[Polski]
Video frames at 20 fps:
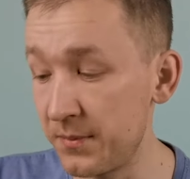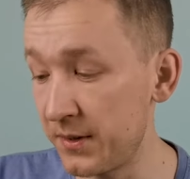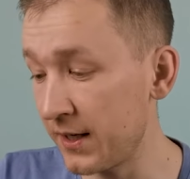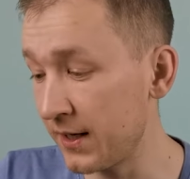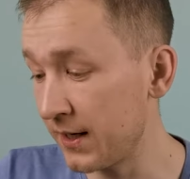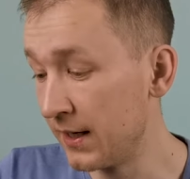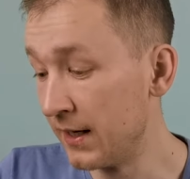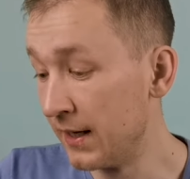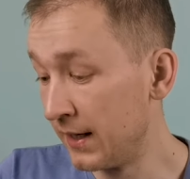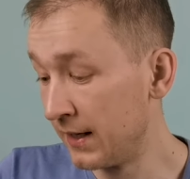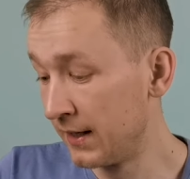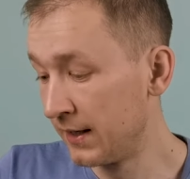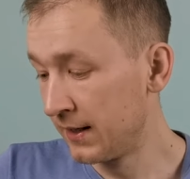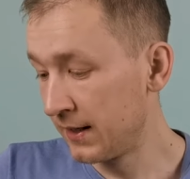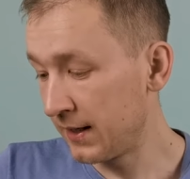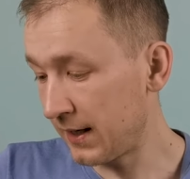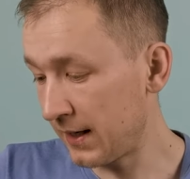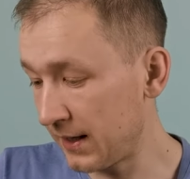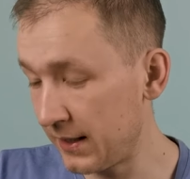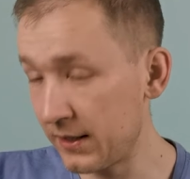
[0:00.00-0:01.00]
mnie.
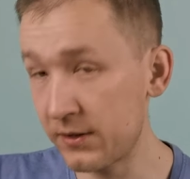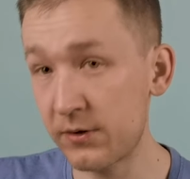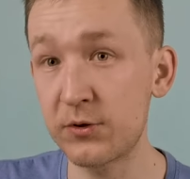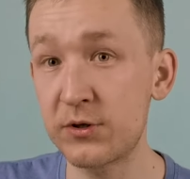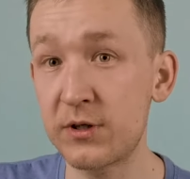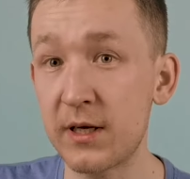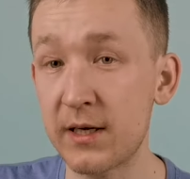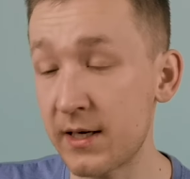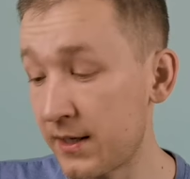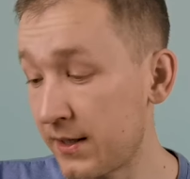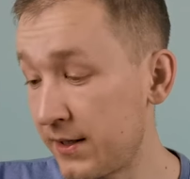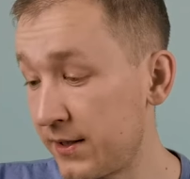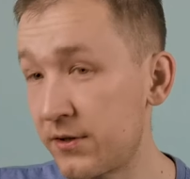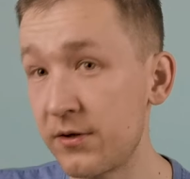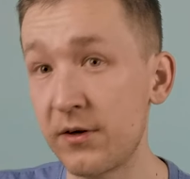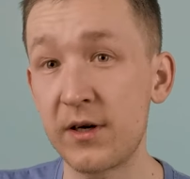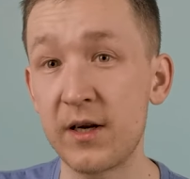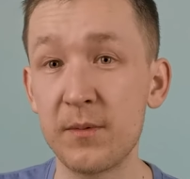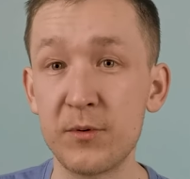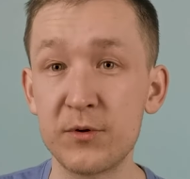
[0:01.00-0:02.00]
Ale to już taka
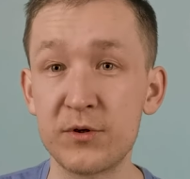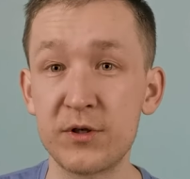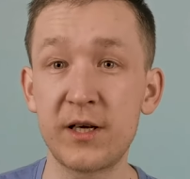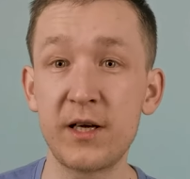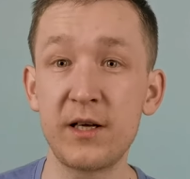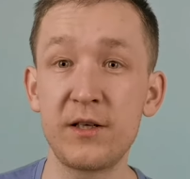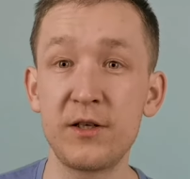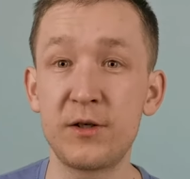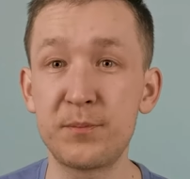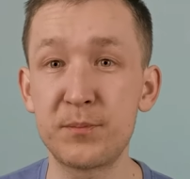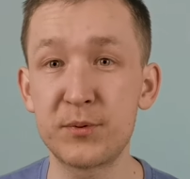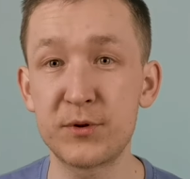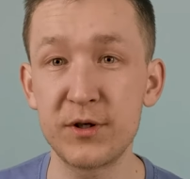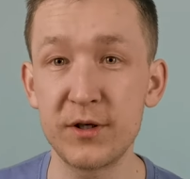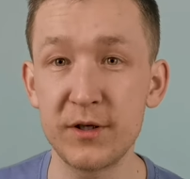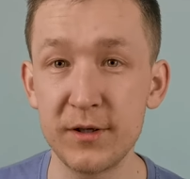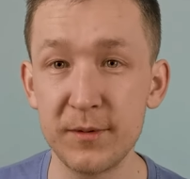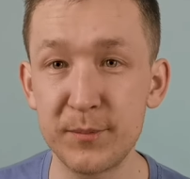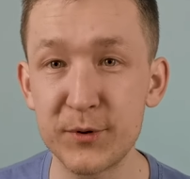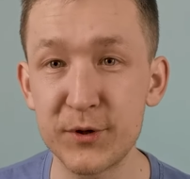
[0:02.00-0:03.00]
historia, może kiedyś
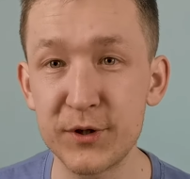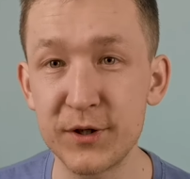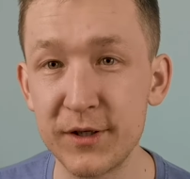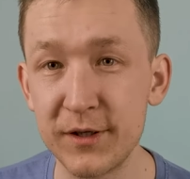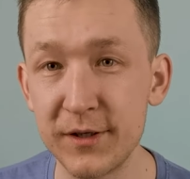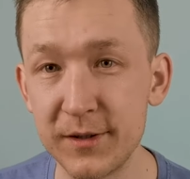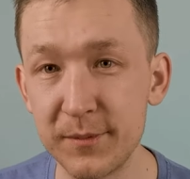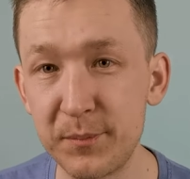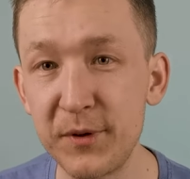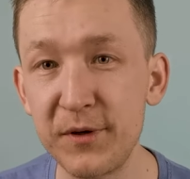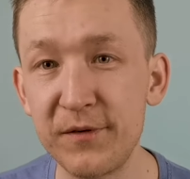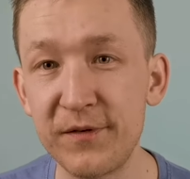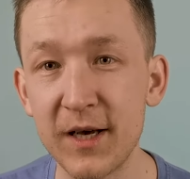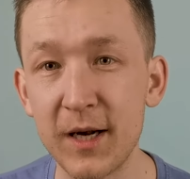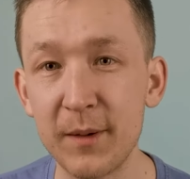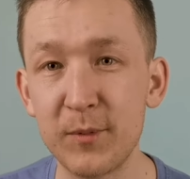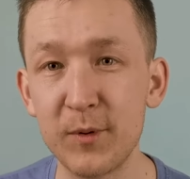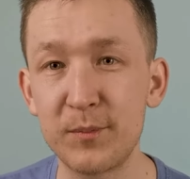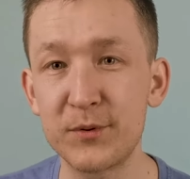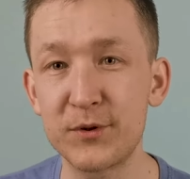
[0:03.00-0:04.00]
przy, przy
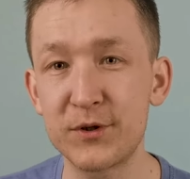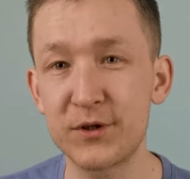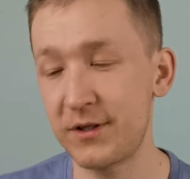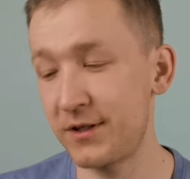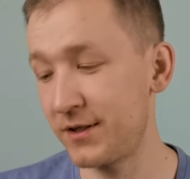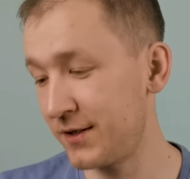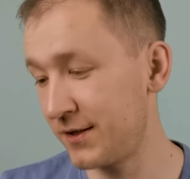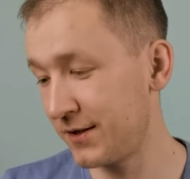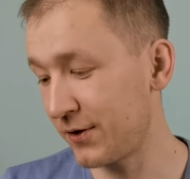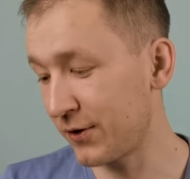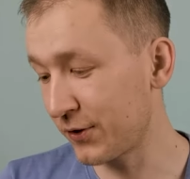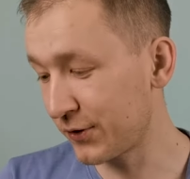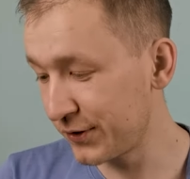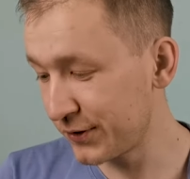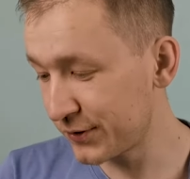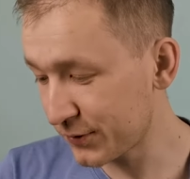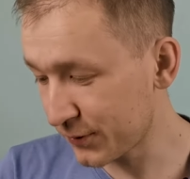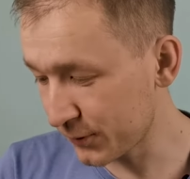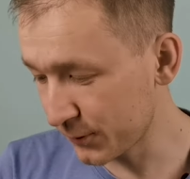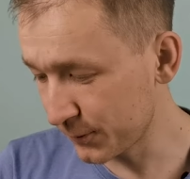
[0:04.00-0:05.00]
piwie albo przy
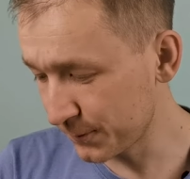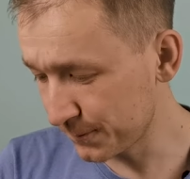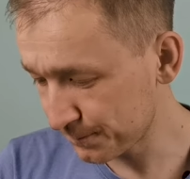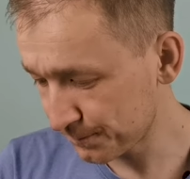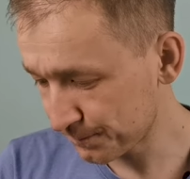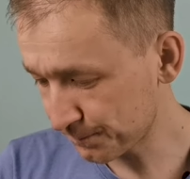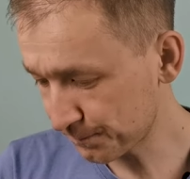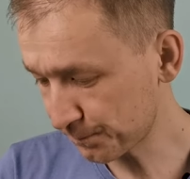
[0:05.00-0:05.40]
ognisku.